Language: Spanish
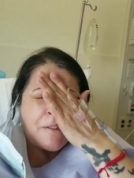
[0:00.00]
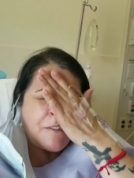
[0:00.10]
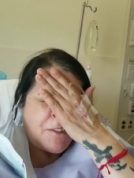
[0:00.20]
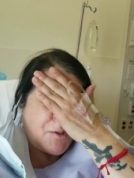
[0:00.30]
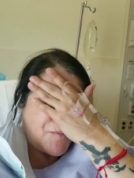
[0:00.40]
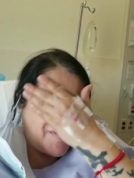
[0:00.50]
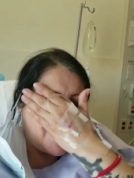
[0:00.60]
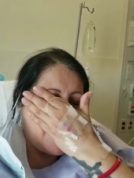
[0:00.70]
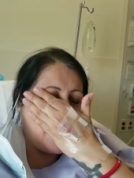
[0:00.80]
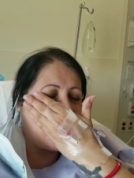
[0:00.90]
Estoy
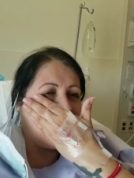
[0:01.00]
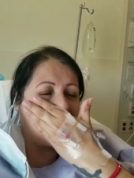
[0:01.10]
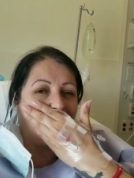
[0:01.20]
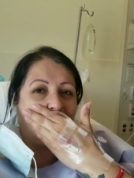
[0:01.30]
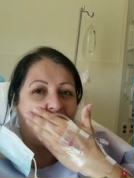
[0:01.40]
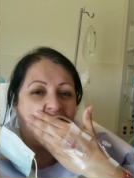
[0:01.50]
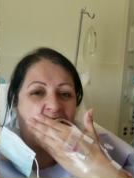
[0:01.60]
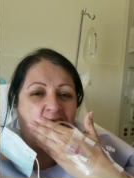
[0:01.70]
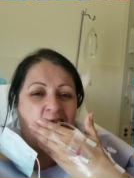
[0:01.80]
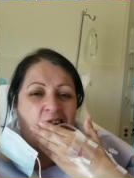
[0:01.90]
mareada, estoy
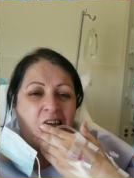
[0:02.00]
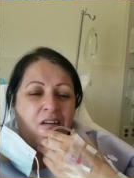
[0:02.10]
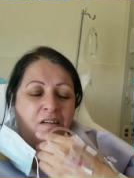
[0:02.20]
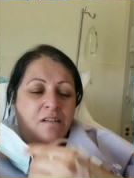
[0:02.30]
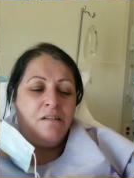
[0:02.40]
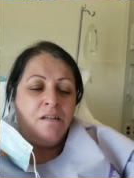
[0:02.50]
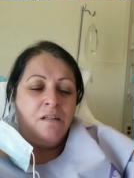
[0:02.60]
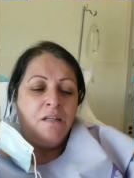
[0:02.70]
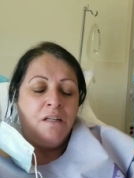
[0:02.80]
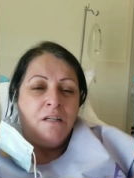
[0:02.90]
cansada.
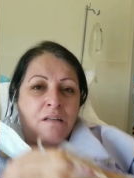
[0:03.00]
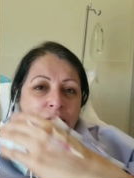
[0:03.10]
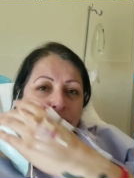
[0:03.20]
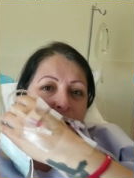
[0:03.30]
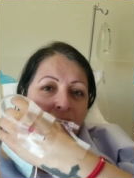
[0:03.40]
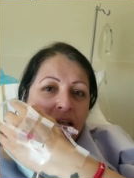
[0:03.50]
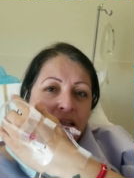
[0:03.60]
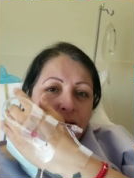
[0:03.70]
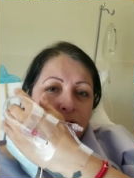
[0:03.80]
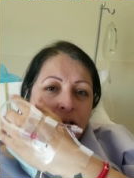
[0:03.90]
Allí esa
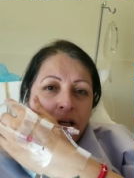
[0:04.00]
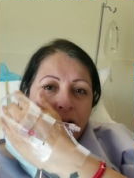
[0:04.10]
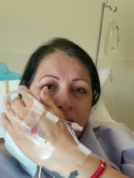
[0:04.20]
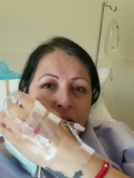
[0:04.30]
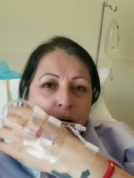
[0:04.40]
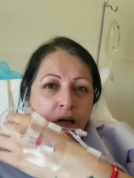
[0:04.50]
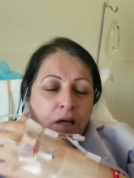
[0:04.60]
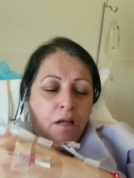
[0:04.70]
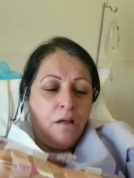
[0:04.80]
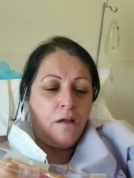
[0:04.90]
cosa ya lo tengo
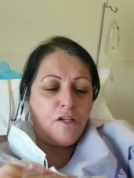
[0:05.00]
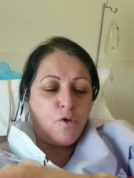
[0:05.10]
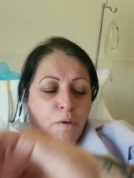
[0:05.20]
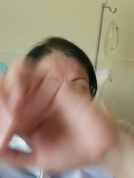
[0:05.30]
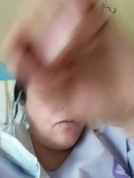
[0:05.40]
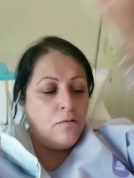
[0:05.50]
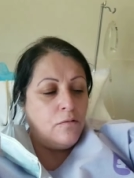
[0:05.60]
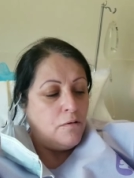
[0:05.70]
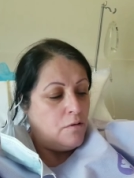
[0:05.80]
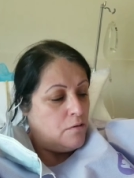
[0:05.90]
allí, el suero.
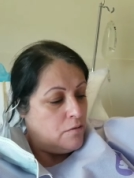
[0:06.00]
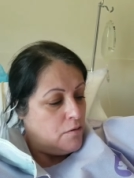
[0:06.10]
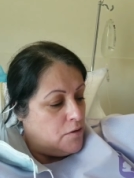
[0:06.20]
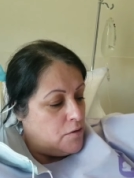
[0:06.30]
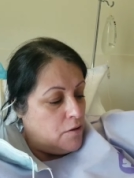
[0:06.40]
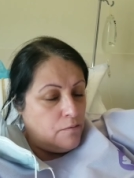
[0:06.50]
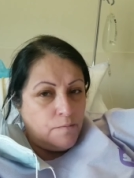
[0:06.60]
Aquí está.